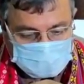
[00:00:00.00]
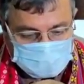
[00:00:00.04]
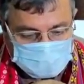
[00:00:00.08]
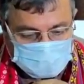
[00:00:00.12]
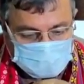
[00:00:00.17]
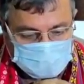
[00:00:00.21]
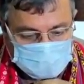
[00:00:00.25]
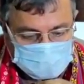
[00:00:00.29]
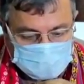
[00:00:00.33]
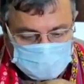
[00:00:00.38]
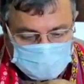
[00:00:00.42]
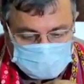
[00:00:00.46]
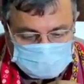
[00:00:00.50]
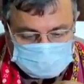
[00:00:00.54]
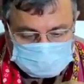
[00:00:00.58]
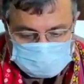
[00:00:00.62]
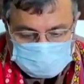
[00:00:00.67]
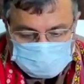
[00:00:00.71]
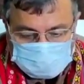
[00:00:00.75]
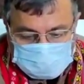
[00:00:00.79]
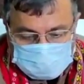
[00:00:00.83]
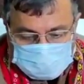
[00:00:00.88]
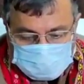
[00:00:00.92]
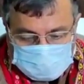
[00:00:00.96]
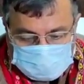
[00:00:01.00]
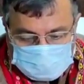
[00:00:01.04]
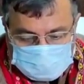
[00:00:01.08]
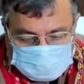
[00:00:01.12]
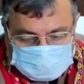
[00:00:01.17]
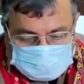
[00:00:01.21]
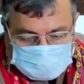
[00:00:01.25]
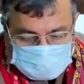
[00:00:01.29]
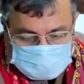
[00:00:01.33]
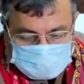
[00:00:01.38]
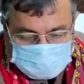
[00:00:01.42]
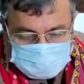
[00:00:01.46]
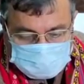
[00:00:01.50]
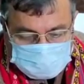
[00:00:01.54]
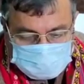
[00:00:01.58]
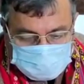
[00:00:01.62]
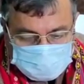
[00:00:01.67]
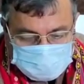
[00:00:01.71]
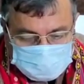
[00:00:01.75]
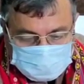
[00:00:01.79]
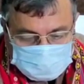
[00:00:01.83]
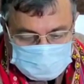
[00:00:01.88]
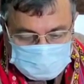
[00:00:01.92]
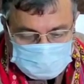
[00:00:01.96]
এবং হোস্টেলগুলি বন্ধ থাকবে
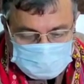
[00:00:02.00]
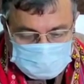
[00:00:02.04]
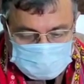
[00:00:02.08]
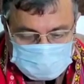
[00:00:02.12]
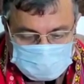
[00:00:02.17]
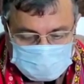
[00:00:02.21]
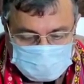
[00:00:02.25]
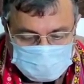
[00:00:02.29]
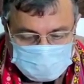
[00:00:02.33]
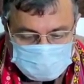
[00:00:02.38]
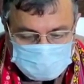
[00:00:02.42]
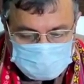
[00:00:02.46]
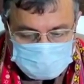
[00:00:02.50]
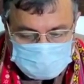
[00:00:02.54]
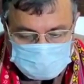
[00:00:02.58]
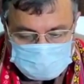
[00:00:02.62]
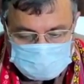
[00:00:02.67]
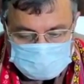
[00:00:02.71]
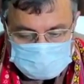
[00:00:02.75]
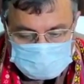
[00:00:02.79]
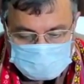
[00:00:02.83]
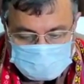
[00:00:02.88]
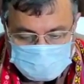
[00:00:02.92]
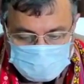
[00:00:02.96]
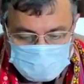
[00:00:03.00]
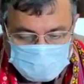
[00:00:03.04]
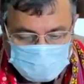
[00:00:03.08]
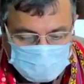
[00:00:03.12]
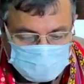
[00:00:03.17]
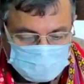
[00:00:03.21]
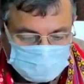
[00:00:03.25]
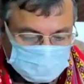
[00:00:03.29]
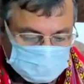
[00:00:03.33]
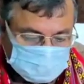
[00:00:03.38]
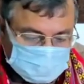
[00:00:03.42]
এবং